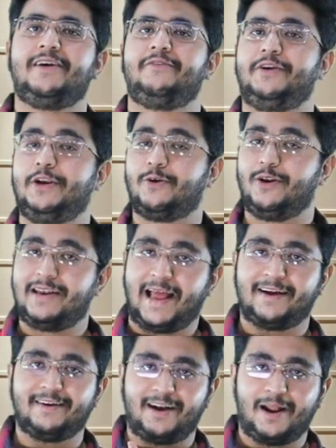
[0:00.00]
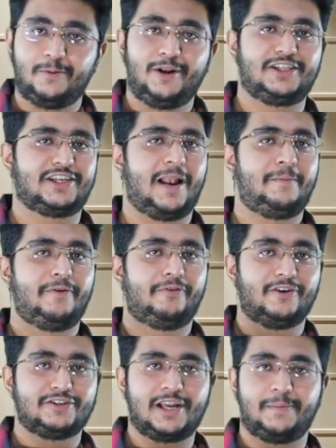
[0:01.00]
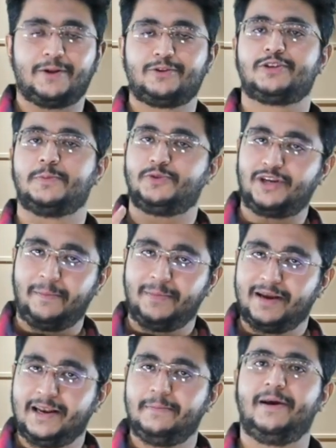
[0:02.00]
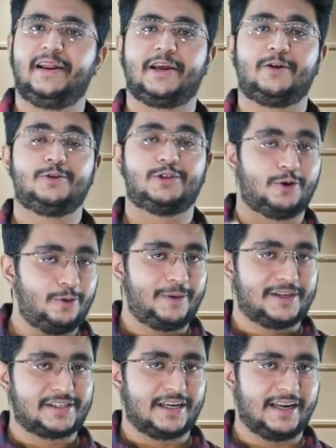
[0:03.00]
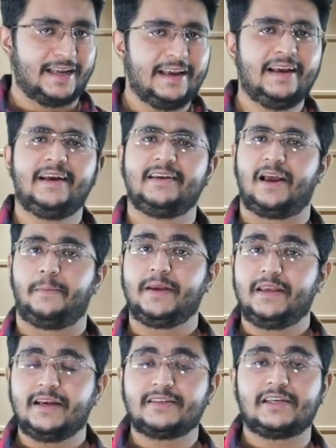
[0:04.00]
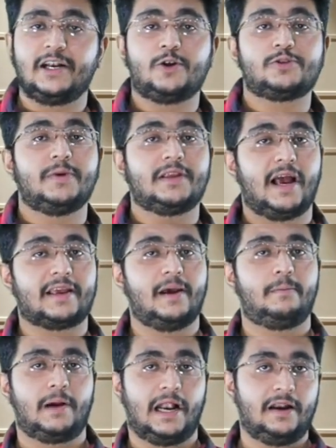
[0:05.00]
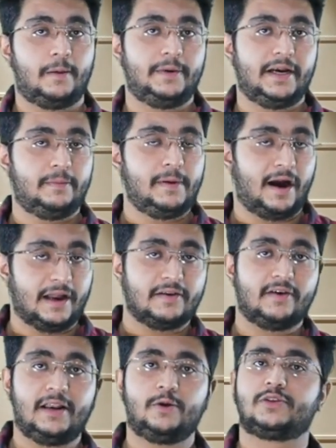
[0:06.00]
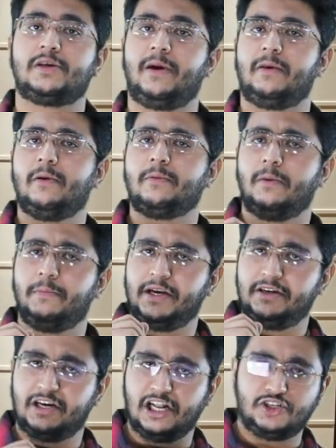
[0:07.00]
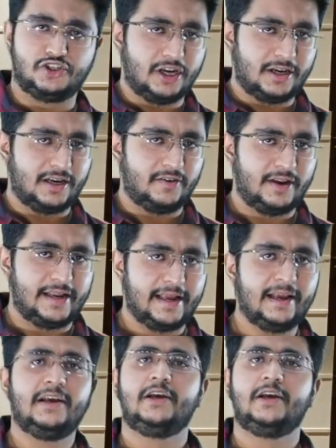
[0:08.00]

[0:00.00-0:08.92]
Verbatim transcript: वीडियो को लाइक करना ना भूलें चैनल पे फर्स्ट टाइम आए तो सब्सक्राइब भी कर ले बेल आइकन को जरूर प्रेस कर ले यहाँ पे किया सेल्टोस में क्या क्या माइल्ड अपडेट में आने वाले हैं उसके बारे में हम कंप्लीट डिटेल शेयर करने वाले हैं